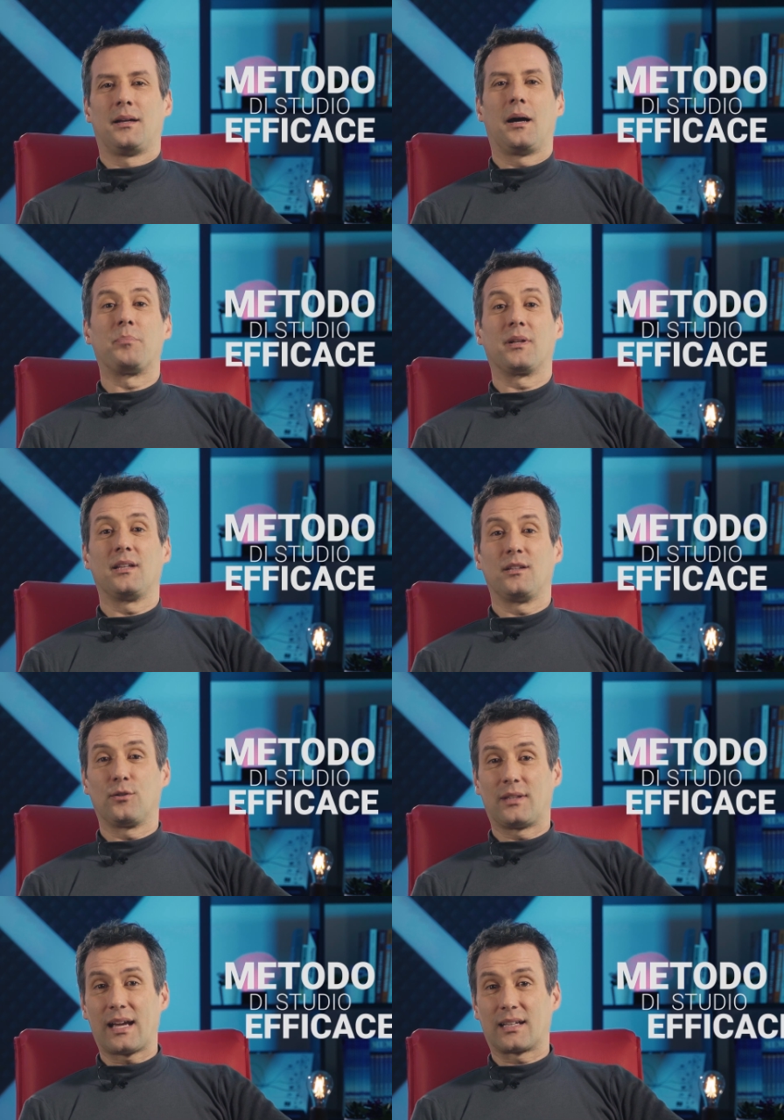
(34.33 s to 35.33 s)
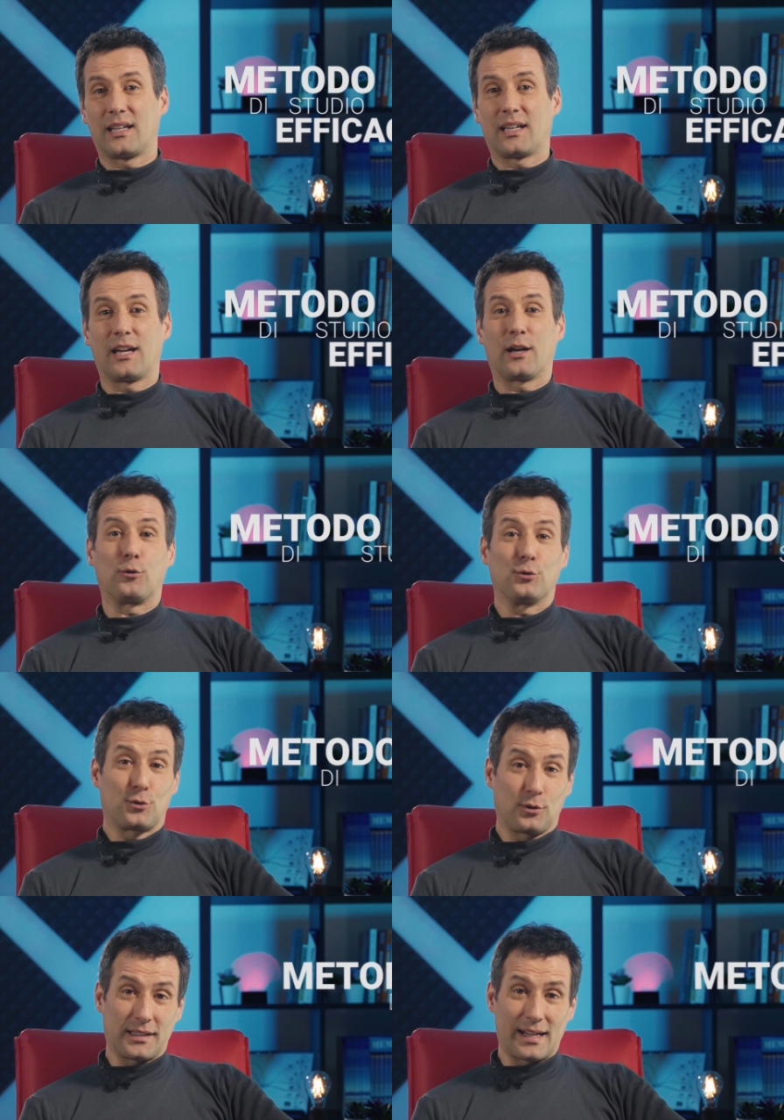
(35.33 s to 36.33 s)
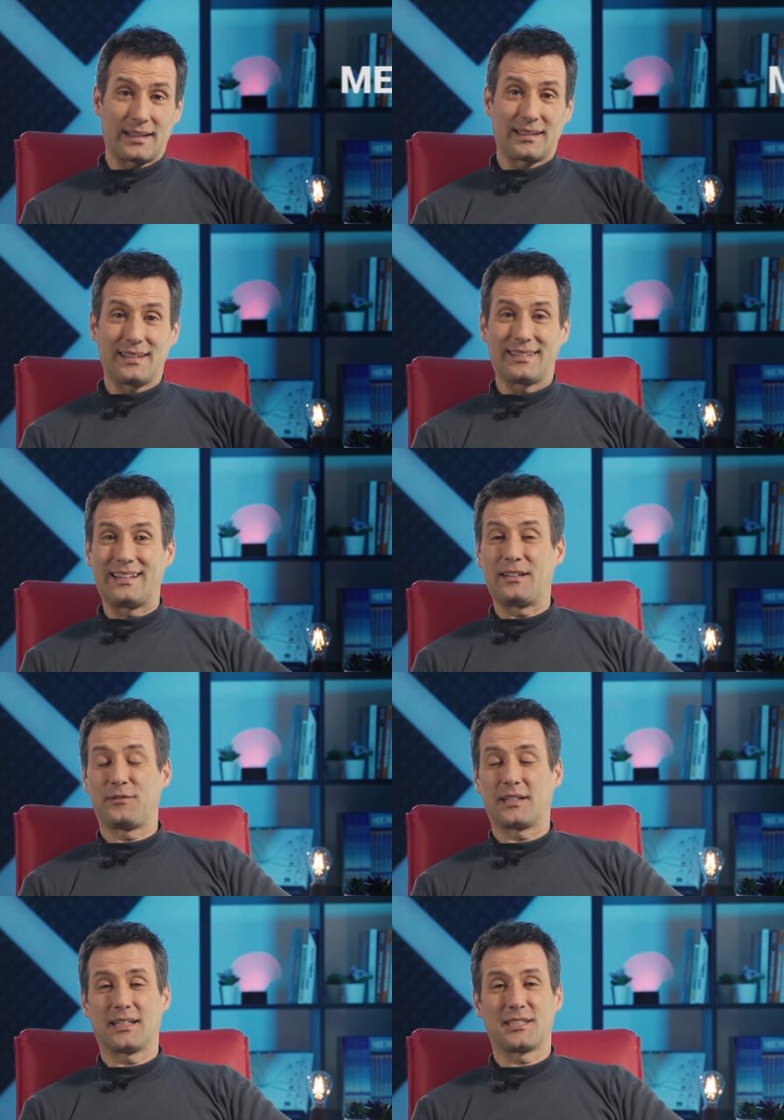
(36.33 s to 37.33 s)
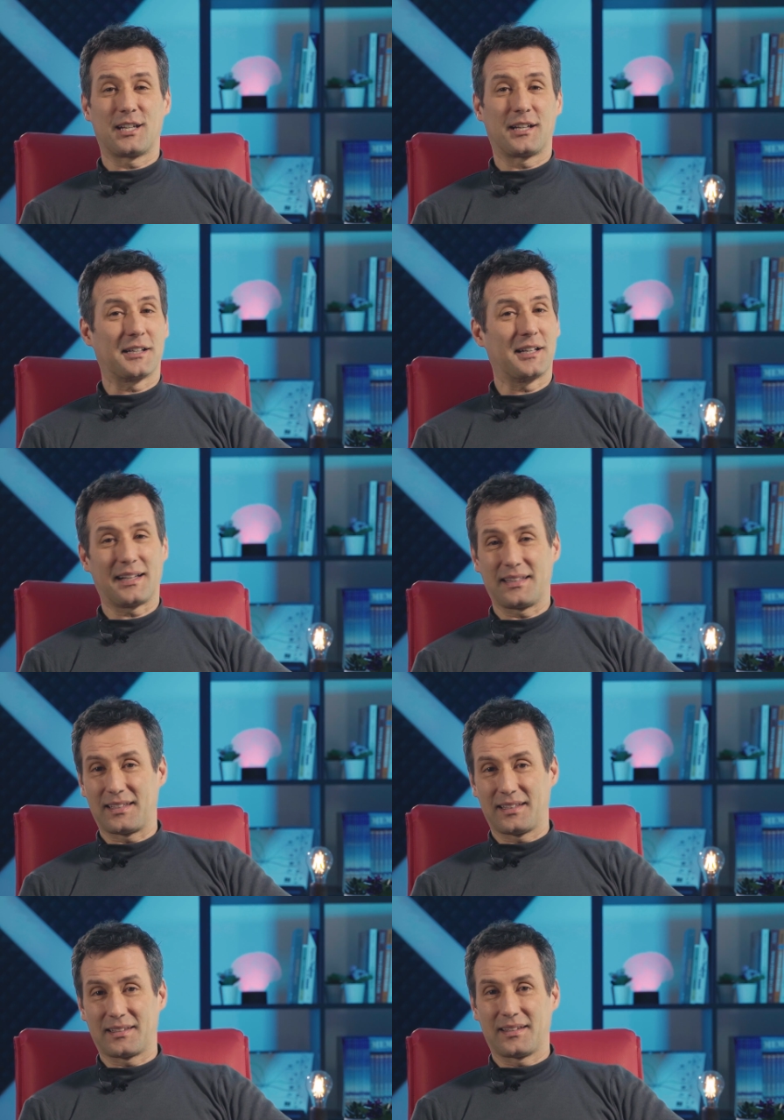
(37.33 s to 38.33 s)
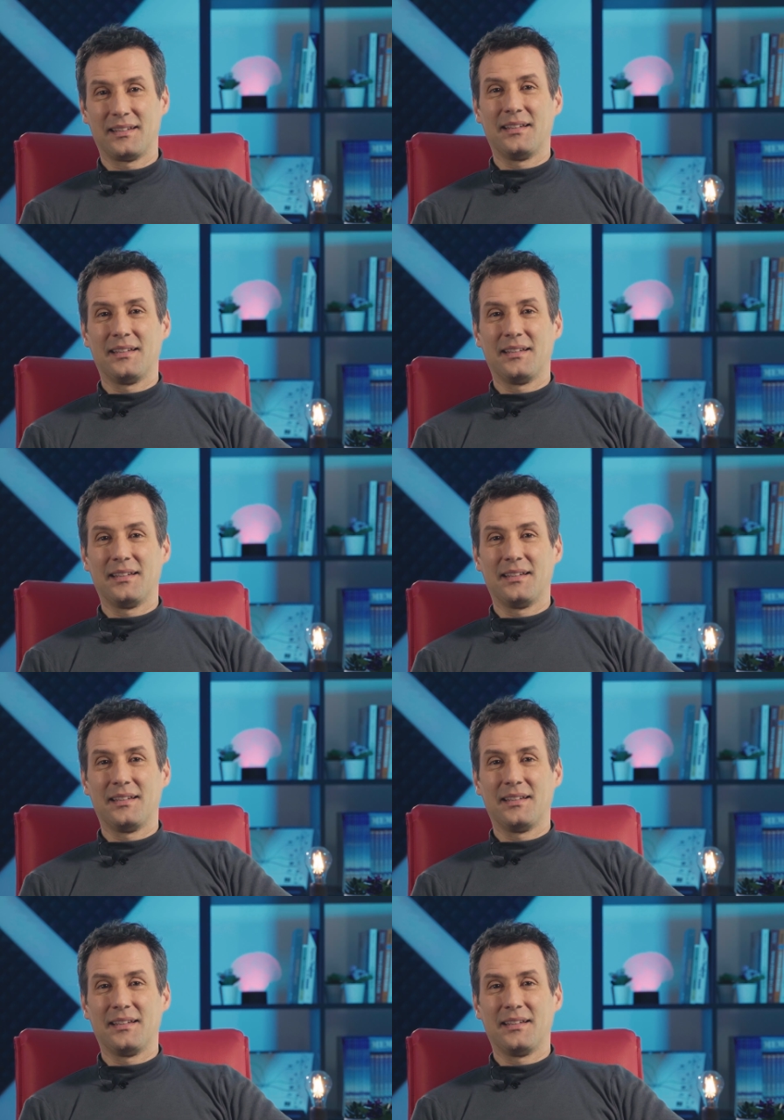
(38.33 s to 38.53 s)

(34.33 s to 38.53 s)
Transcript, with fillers: apprendendo tecniche consolidate dall'efficacia garantita.